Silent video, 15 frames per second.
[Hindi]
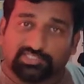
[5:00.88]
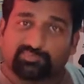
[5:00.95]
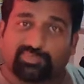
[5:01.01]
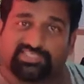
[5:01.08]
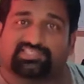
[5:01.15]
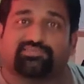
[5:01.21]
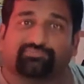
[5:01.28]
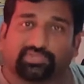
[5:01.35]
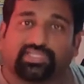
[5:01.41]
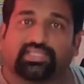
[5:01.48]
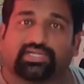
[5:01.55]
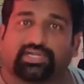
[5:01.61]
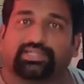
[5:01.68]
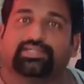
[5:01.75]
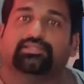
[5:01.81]
स्पेसिफिक
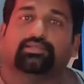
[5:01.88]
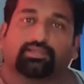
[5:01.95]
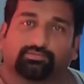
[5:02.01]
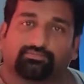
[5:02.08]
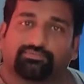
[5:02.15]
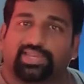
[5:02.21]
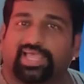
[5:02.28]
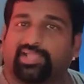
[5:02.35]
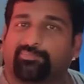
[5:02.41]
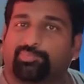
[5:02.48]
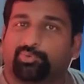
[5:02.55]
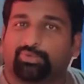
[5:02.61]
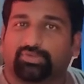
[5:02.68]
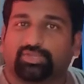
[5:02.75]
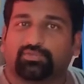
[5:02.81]
राइड फ्लैग
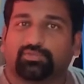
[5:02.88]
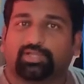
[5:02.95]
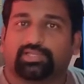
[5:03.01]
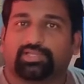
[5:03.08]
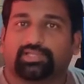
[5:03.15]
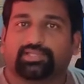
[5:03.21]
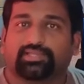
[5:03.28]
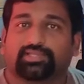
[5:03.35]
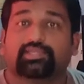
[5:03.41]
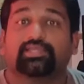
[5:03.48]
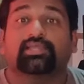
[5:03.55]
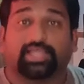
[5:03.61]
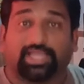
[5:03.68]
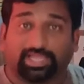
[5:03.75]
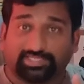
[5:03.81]
पोल लगवाना है
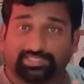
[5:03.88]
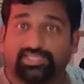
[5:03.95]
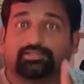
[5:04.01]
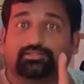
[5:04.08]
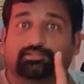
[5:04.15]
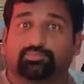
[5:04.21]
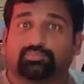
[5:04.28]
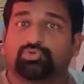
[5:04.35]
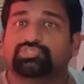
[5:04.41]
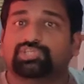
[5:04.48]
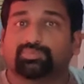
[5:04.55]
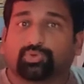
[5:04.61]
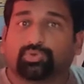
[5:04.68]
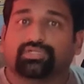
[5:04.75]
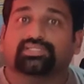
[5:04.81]
एंड या द मोस्ट
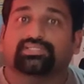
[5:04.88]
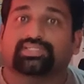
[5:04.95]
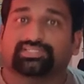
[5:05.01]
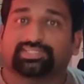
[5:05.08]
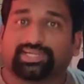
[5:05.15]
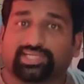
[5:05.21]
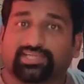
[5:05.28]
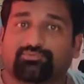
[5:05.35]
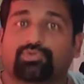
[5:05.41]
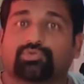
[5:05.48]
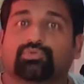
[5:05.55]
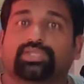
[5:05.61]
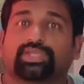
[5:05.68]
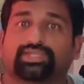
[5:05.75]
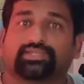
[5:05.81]
इंपॉर्टेंट थिंग दैट आई वांट
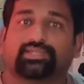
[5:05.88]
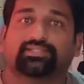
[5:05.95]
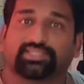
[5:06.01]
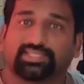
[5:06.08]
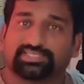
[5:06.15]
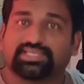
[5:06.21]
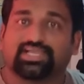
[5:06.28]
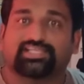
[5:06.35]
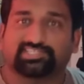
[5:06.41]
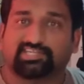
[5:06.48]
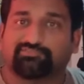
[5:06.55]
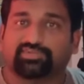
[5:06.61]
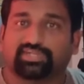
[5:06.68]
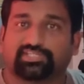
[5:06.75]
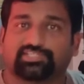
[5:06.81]
टू गेट डन इज अ
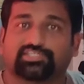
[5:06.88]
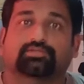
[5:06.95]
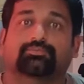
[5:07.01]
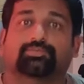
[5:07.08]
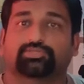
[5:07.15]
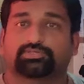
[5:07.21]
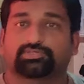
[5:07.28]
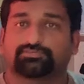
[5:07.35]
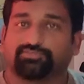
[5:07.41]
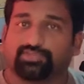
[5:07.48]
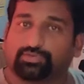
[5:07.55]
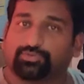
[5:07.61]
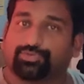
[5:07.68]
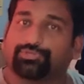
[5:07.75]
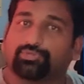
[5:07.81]
हैजार्ड फ्लैशर बिकॉज वी
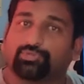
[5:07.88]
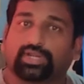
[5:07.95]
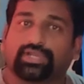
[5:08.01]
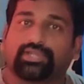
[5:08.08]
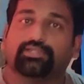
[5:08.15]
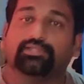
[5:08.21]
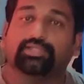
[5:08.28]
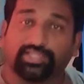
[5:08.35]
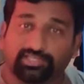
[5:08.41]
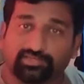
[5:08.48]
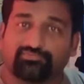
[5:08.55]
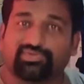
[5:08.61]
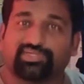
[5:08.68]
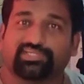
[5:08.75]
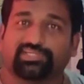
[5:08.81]
आर गोइंग टू राइड
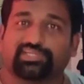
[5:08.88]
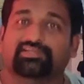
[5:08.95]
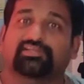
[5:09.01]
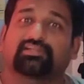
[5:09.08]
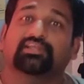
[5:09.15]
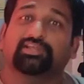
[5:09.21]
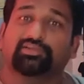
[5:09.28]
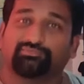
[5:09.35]
इन विंटर